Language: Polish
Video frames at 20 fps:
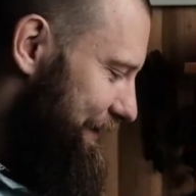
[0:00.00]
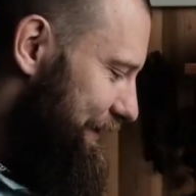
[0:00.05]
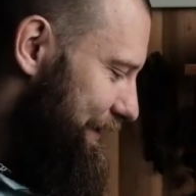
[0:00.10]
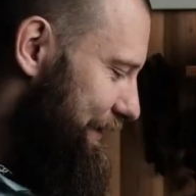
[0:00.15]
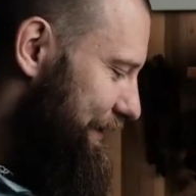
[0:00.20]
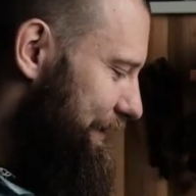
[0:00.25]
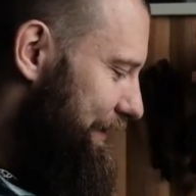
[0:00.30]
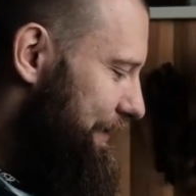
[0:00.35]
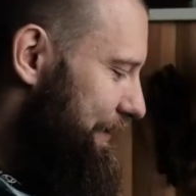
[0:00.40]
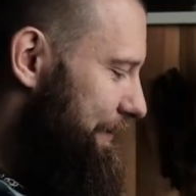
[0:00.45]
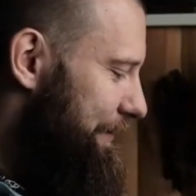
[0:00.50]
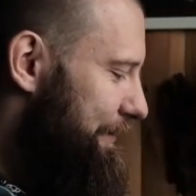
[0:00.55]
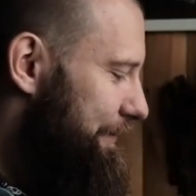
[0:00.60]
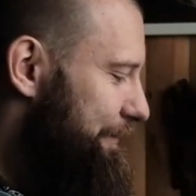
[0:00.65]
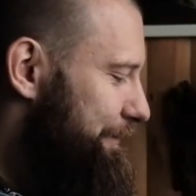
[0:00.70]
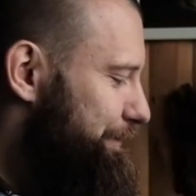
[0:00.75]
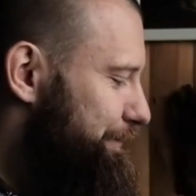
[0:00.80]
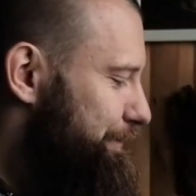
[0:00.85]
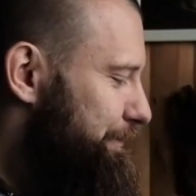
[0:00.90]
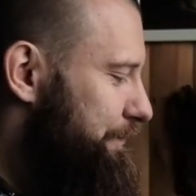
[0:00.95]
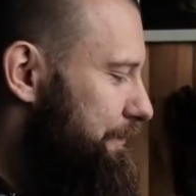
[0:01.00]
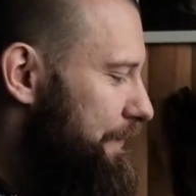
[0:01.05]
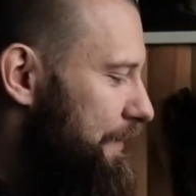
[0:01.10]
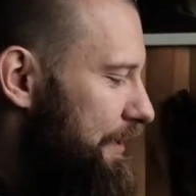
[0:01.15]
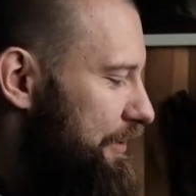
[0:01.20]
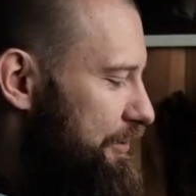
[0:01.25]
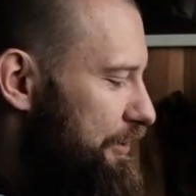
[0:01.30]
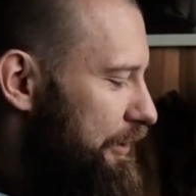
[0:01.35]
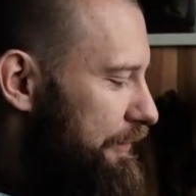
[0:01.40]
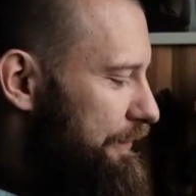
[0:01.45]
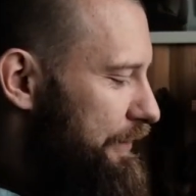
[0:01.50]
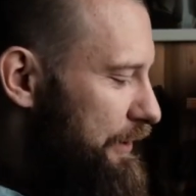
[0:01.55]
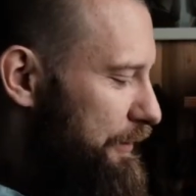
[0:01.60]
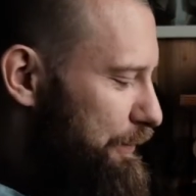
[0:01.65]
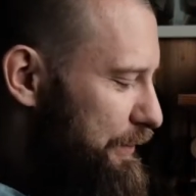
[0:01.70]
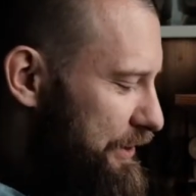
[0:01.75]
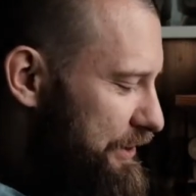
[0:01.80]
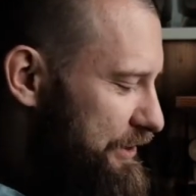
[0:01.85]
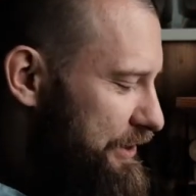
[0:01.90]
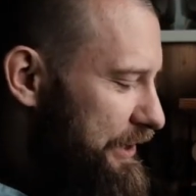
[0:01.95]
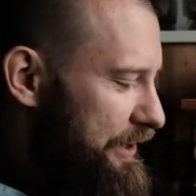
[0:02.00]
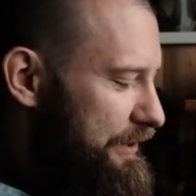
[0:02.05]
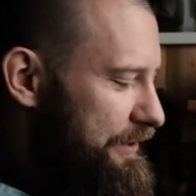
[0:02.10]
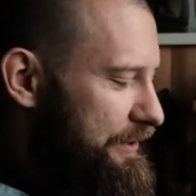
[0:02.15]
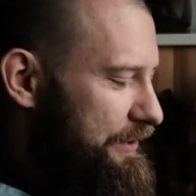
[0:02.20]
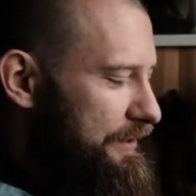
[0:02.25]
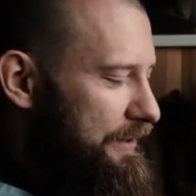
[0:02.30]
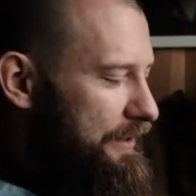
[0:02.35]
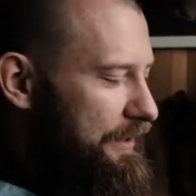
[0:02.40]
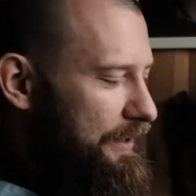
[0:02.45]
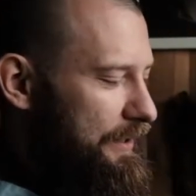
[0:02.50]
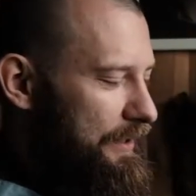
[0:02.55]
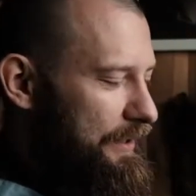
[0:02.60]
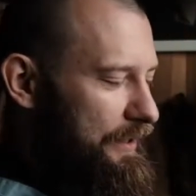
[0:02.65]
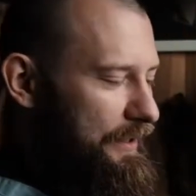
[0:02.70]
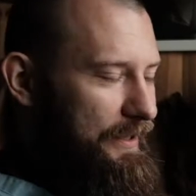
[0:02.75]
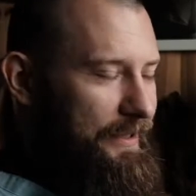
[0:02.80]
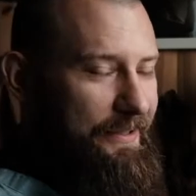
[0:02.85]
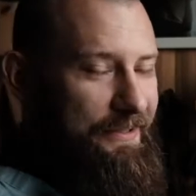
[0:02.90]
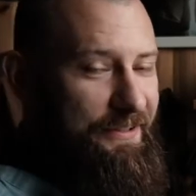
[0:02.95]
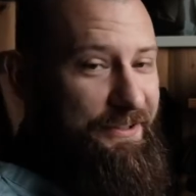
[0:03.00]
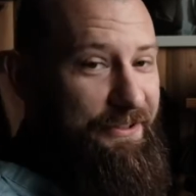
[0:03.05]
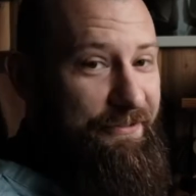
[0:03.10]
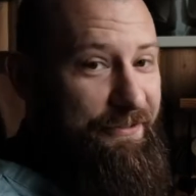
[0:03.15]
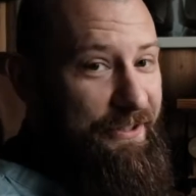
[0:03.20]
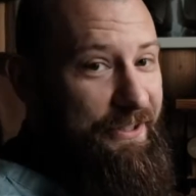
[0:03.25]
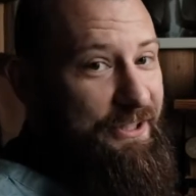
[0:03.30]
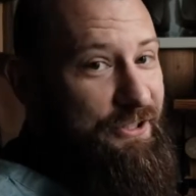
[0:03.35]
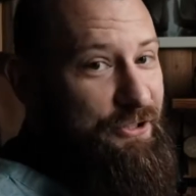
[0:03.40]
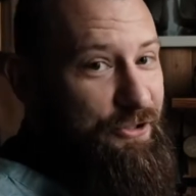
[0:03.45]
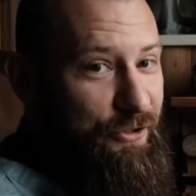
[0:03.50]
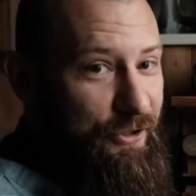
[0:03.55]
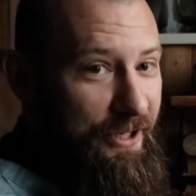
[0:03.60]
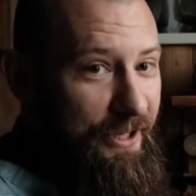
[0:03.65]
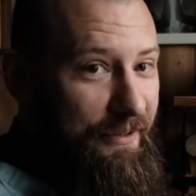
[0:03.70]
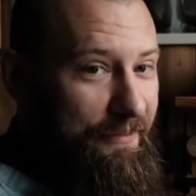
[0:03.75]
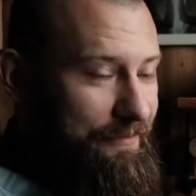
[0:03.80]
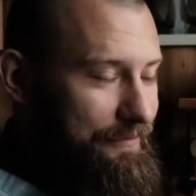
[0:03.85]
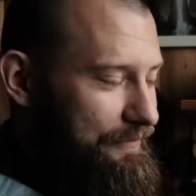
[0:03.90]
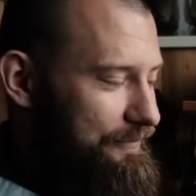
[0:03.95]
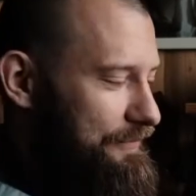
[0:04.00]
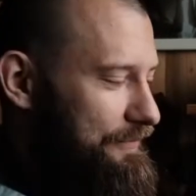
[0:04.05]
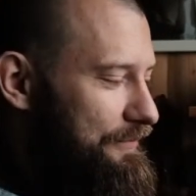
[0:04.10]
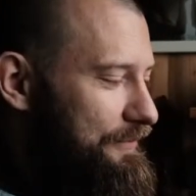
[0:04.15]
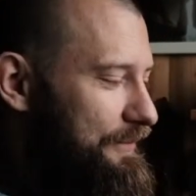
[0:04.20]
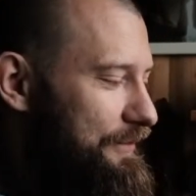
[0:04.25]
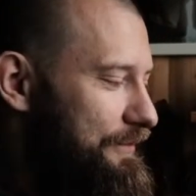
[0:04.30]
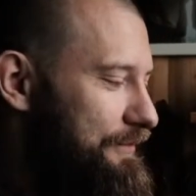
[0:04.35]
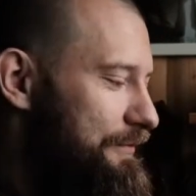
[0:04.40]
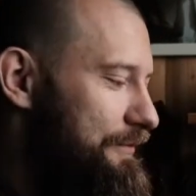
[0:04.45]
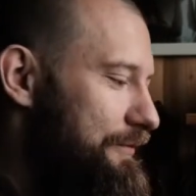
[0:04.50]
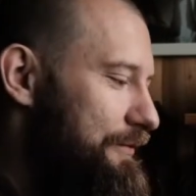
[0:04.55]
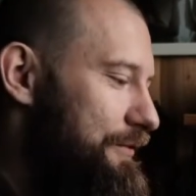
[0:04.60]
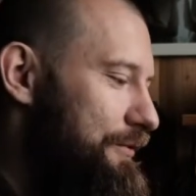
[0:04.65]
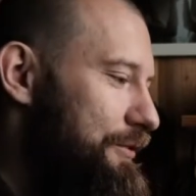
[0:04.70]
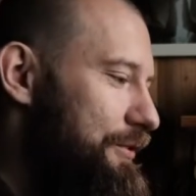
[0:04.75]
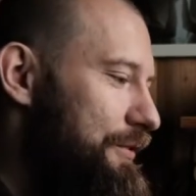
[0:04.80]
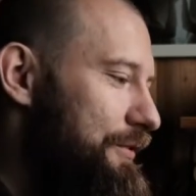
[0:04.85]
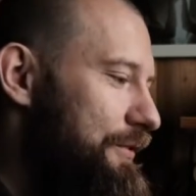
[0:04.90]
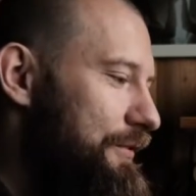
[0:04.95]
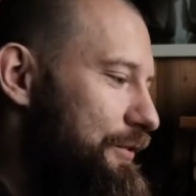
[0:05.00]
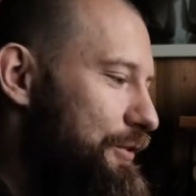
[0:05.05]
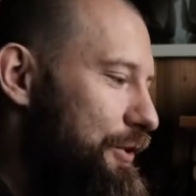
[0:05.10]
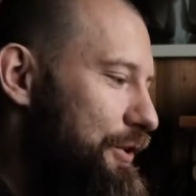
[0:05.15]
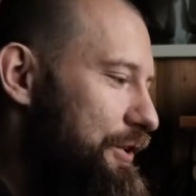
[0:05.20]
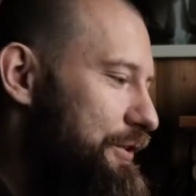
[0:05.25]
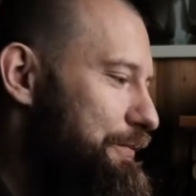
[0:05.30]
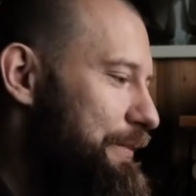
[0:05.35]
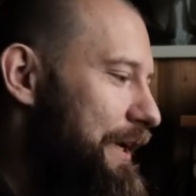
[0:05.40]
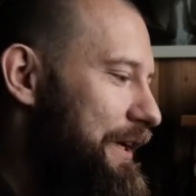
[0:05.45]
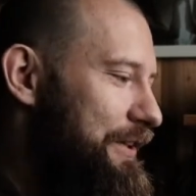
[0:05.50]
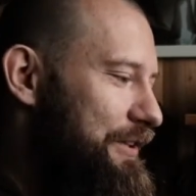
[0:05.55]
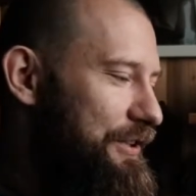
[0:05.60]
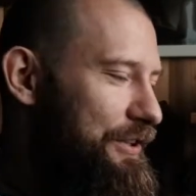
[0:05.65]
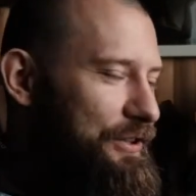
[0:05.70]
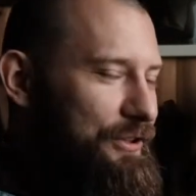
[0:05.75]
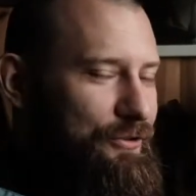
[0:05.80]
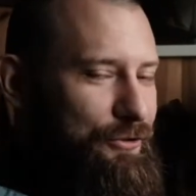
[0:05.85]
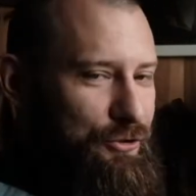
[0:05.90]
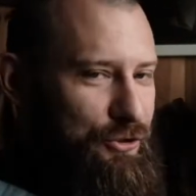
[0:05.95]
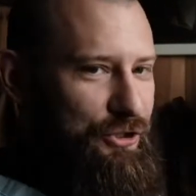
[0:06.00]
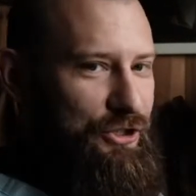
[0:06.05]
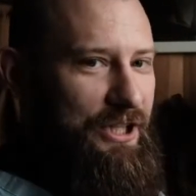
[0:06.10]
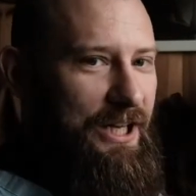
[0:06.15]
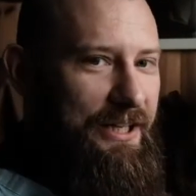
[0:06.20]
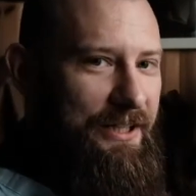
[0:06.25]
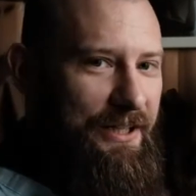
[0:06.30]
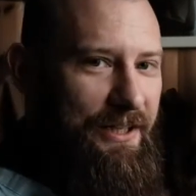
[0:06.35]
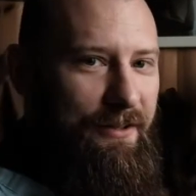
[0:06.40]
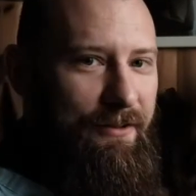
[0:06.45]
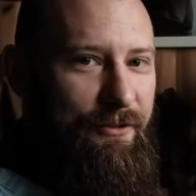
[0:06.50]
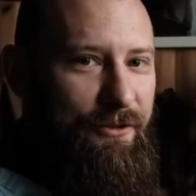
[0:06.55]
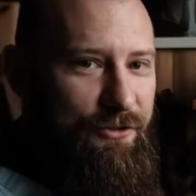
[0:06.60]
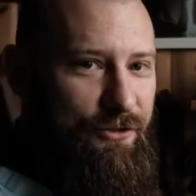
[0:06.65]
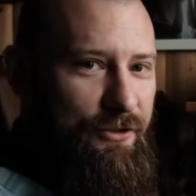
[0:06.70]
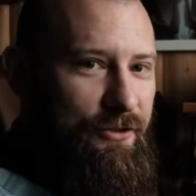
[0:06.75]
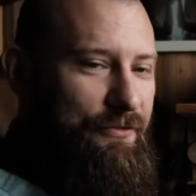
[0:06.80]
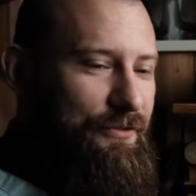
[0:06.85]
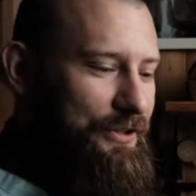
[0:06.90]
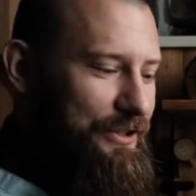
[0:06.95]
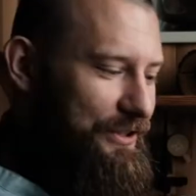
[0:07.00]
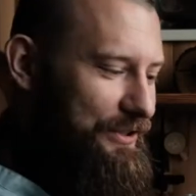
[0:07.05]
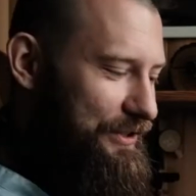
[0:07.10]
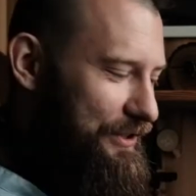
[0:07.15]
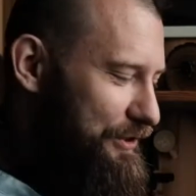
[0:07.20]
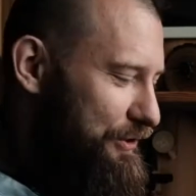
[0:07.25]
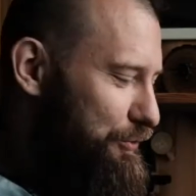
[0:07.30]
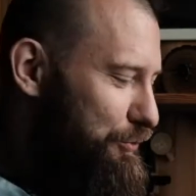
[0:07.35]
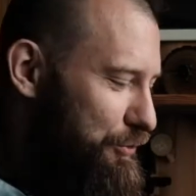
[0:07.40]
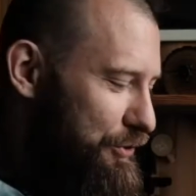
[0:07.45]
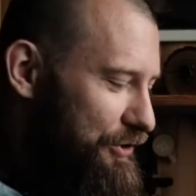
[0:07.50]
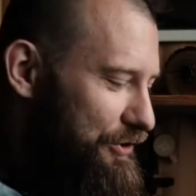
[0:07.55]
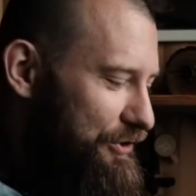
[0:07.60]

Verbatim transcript: I Solving Pictures E, Stevena Shora. To jest bardziej do czytania, aczkolwiek jest też dużo